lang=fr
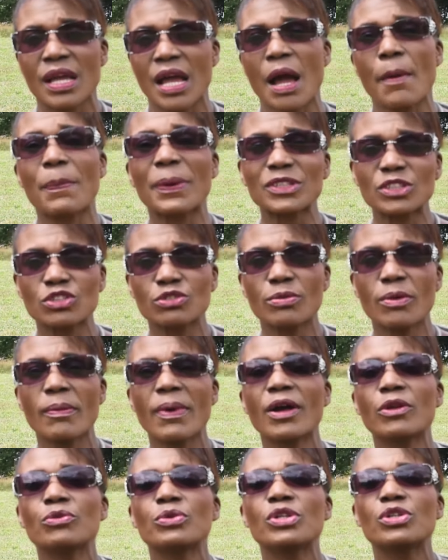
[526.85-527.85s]
À partir du
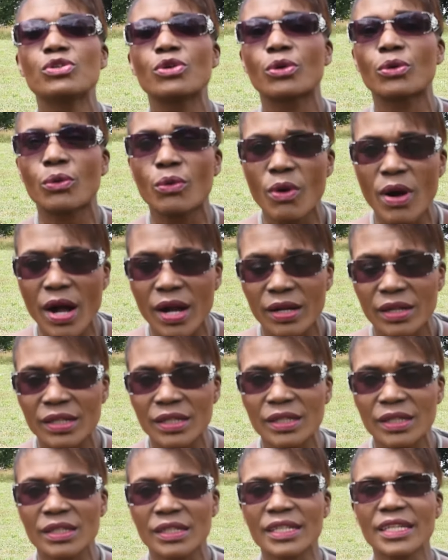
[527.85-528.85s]
moment où lui, il le croit
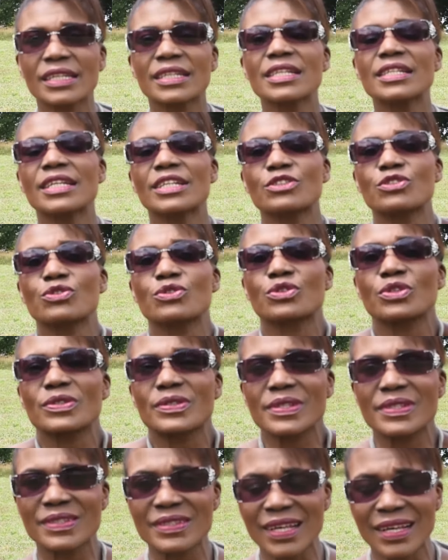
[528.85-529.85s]
et qu'il est sûr que
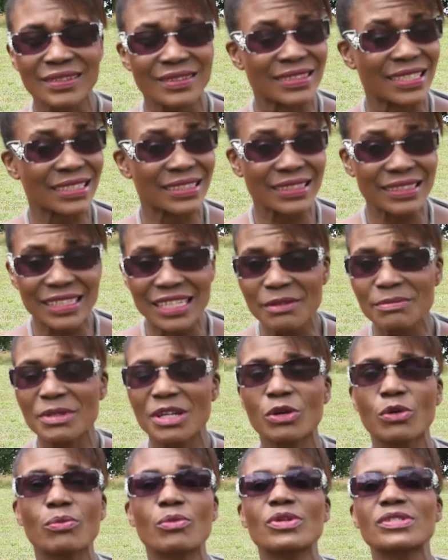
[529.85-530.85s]
c'est ça, c'est très
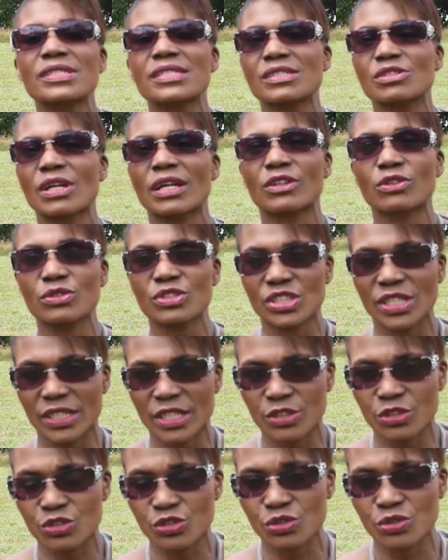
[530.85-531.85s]
bien, au moins il s'accroche à
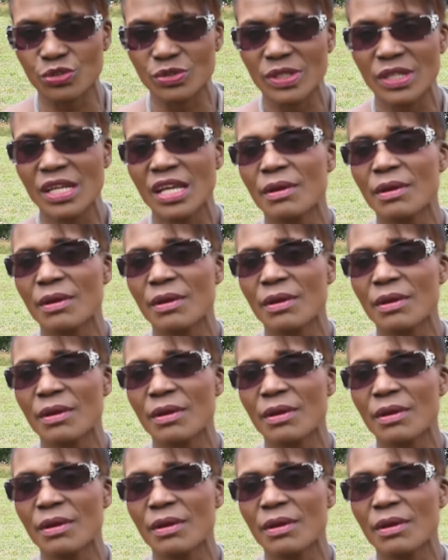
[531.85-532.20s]
quelque chose.